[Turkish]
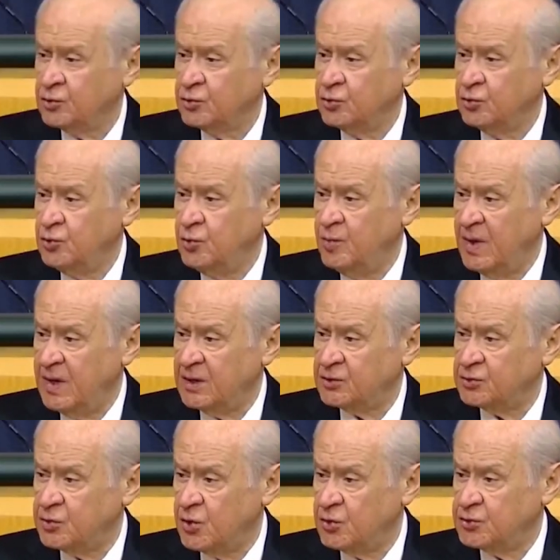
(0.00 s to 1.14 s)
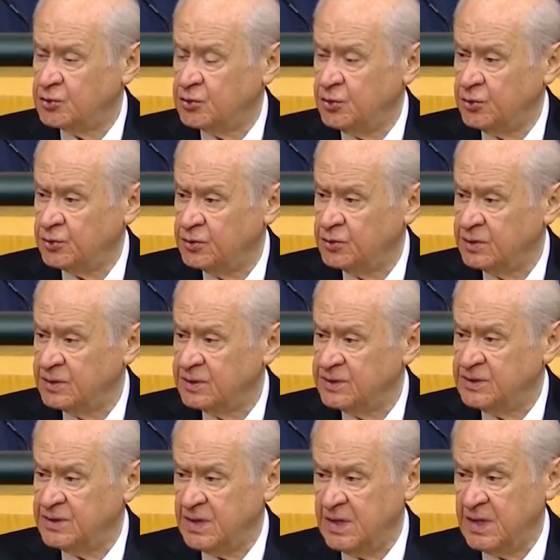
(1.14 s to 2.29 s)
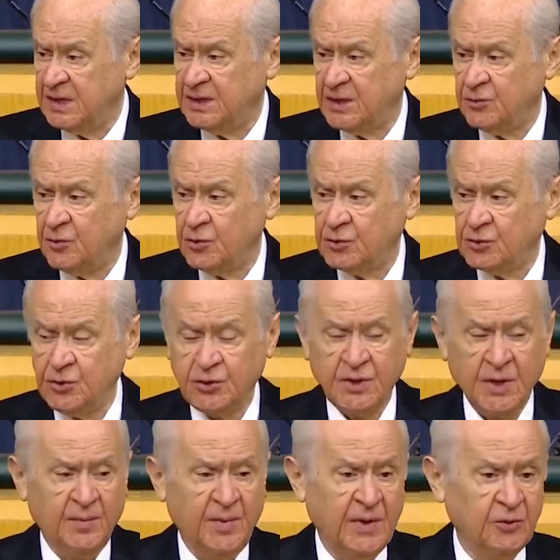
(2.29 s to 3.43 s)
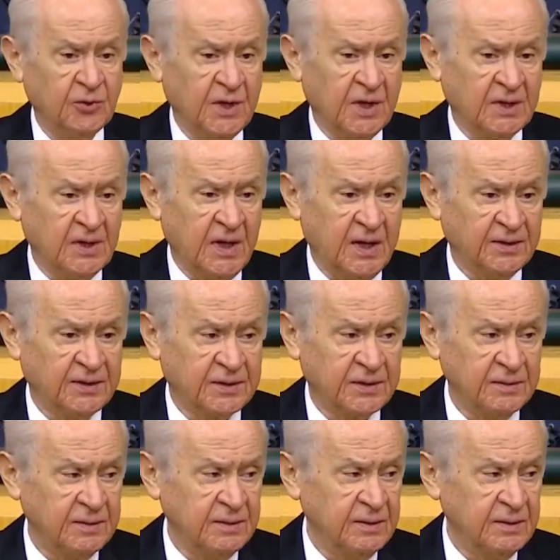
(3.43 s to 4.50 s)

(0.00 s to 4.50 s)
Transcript: zulme sözcülük, zillete gözcülük yapan odaklardır.